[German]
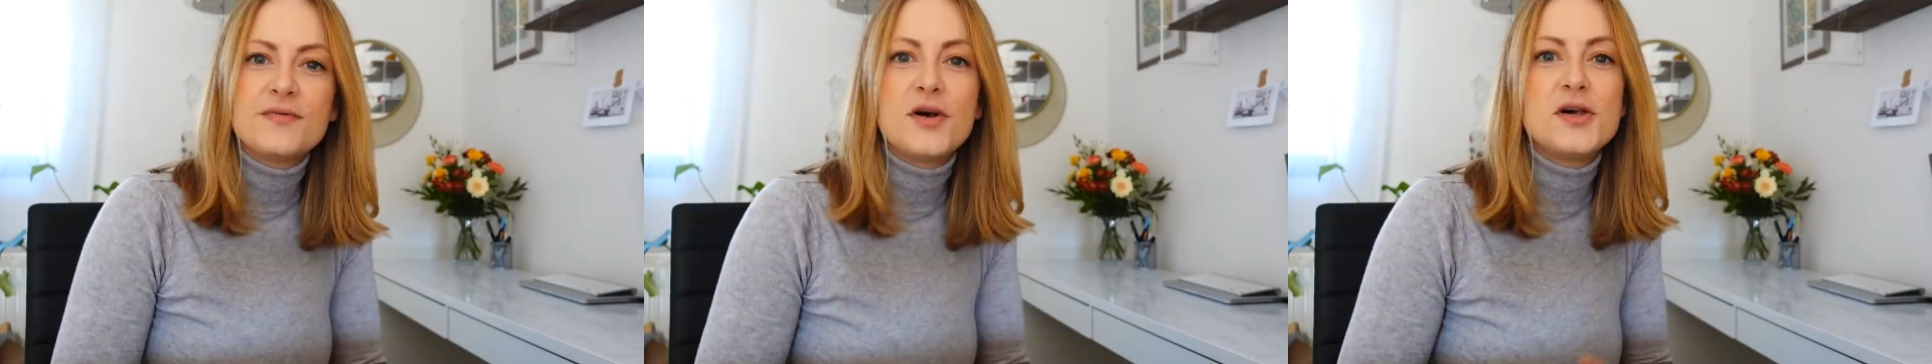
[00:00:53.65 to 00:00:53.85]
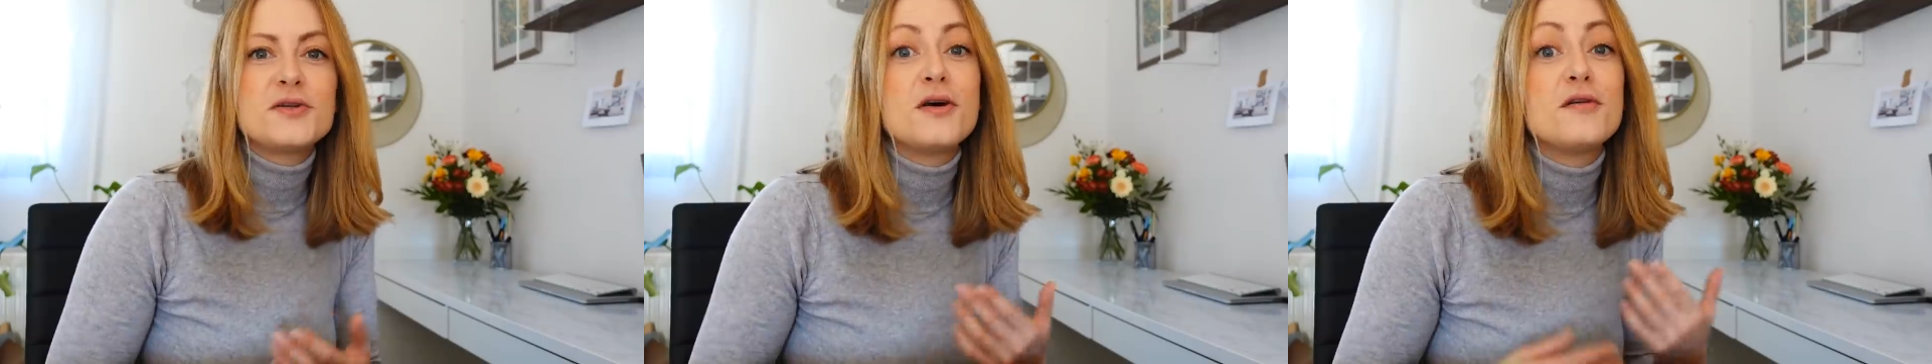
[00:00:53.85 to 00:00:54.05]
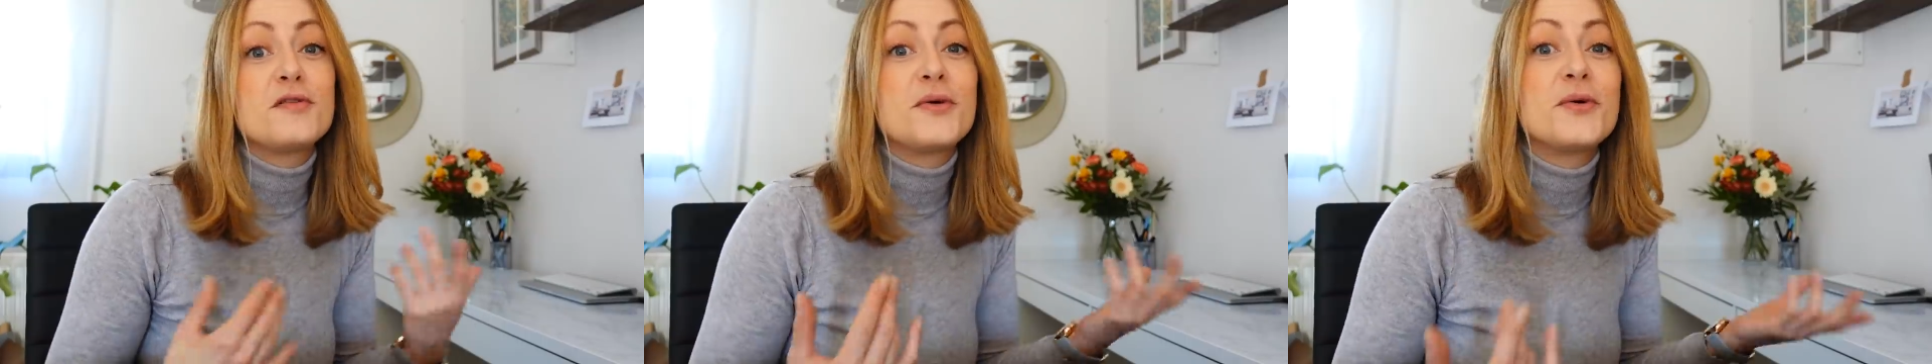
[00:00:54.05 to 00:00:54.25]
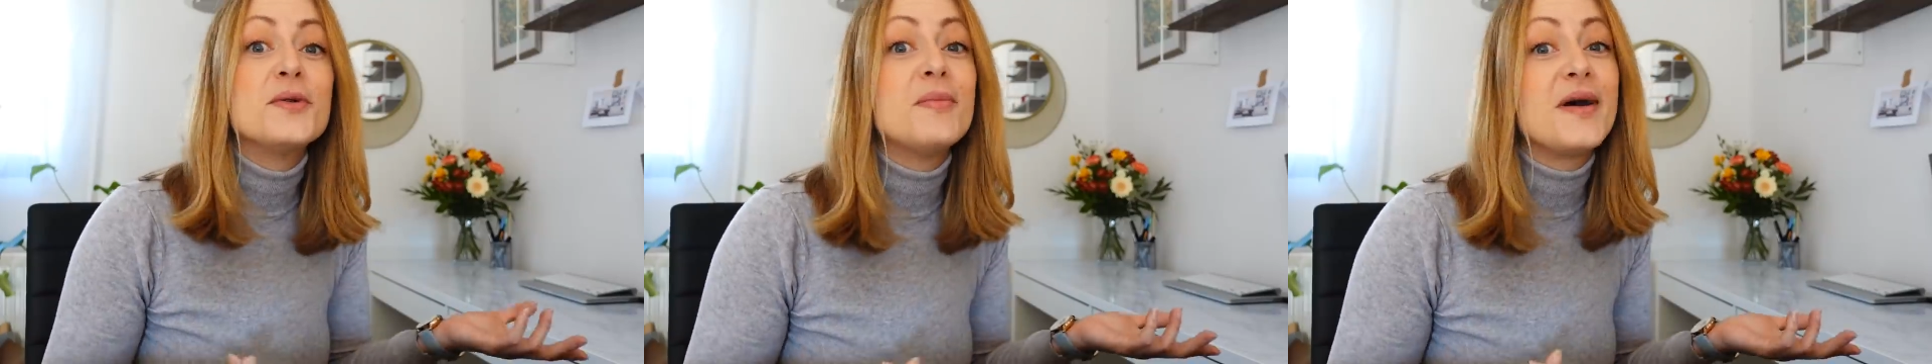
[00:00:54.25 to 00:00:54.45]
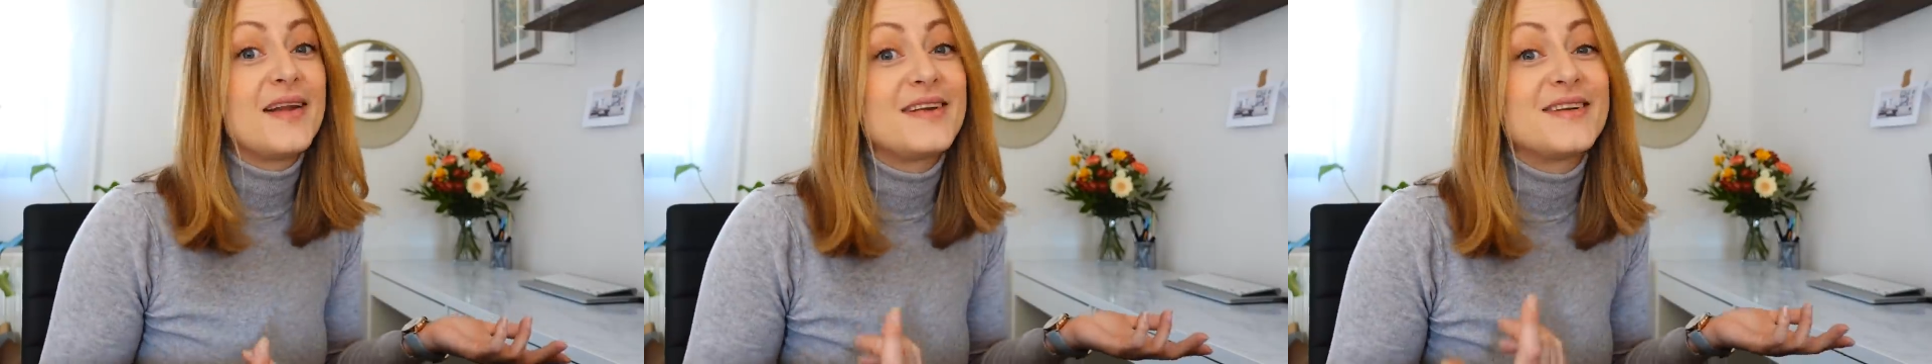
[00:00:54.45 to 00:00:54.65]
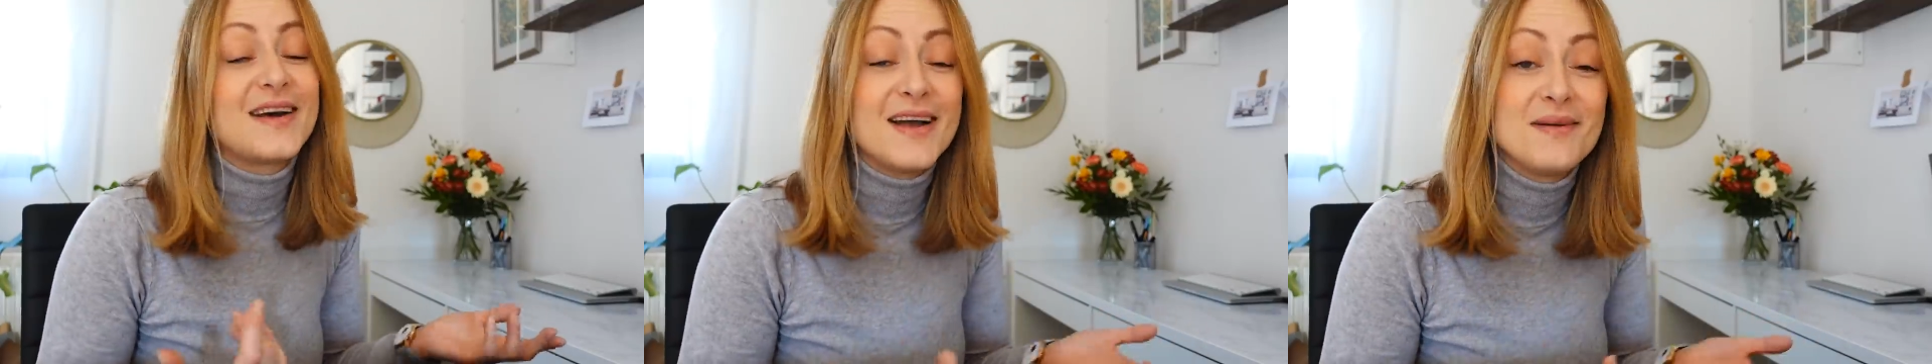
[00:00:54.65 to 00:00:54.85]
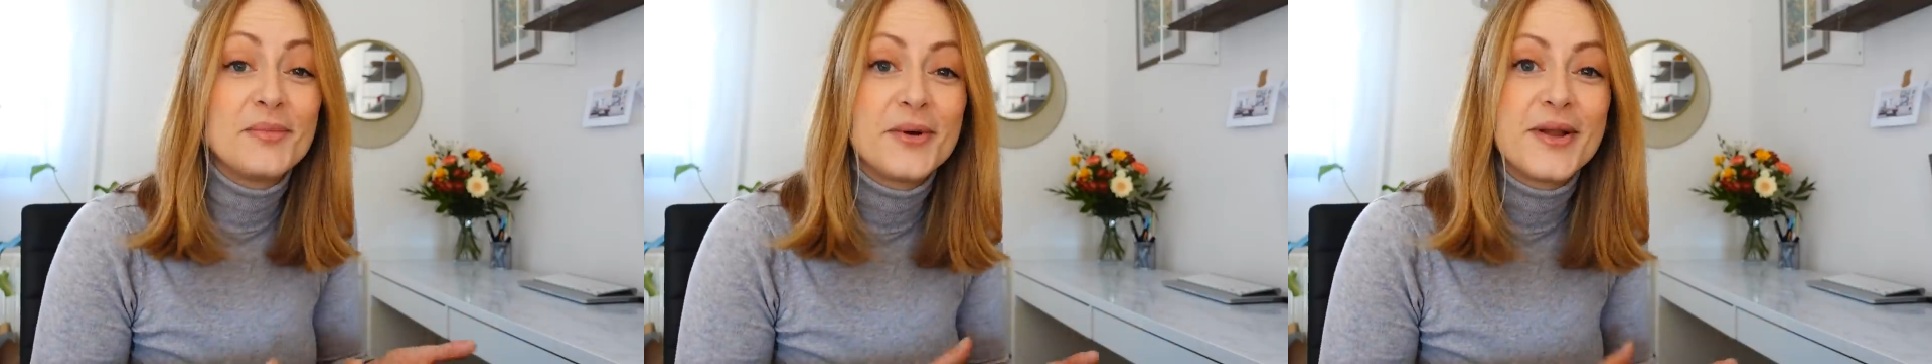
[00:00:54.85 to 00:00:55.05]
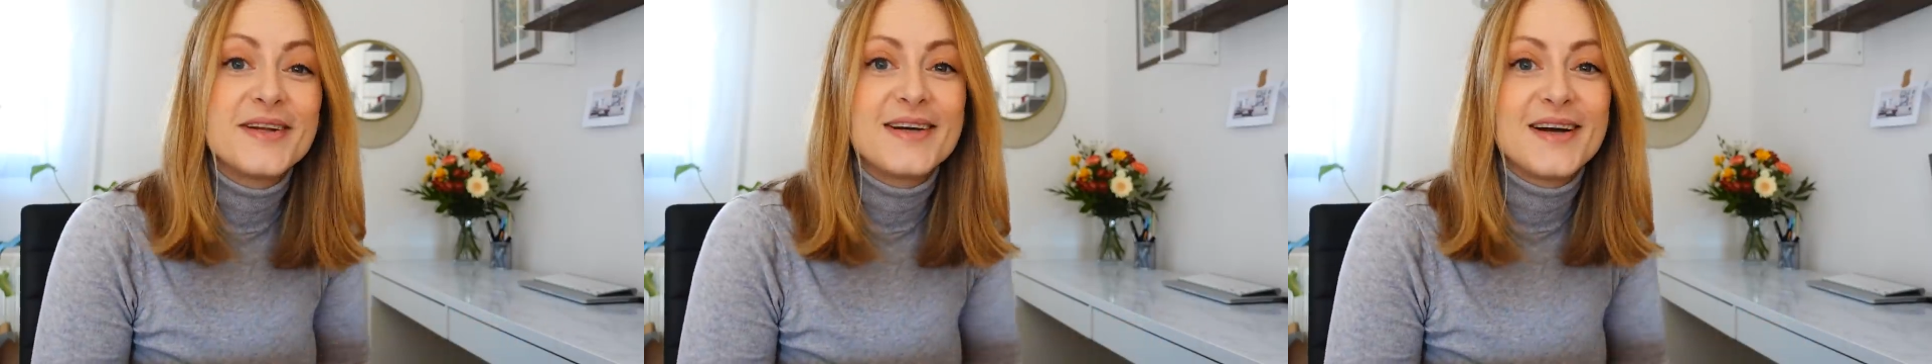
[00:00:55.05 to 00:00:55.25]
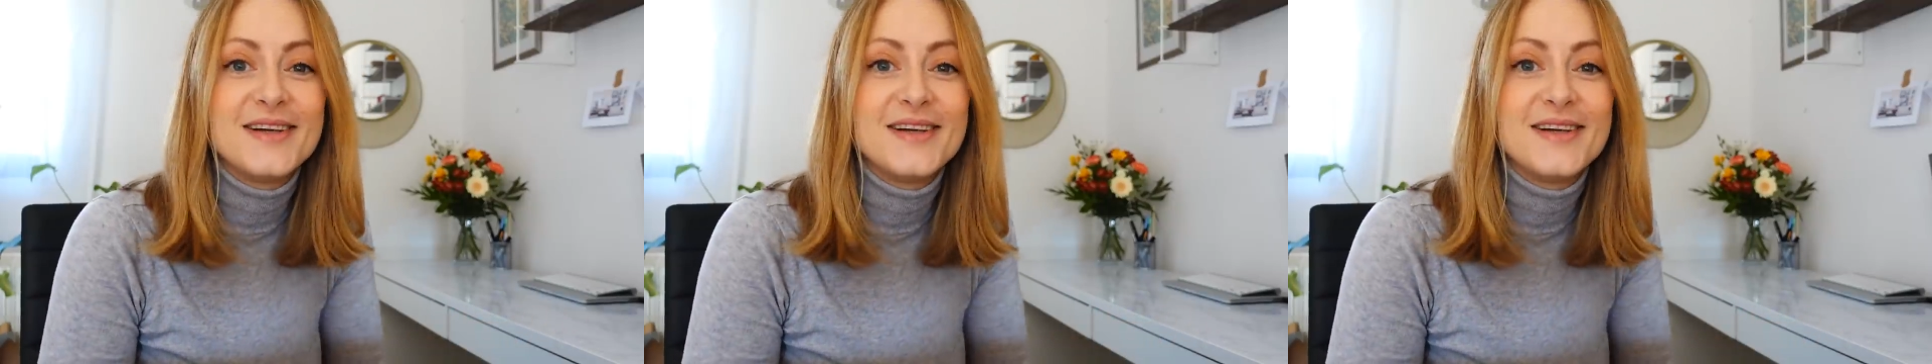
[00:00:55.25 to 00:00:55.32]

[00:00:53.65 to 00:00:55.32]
Ich wollte aufgrund meiner drei Monate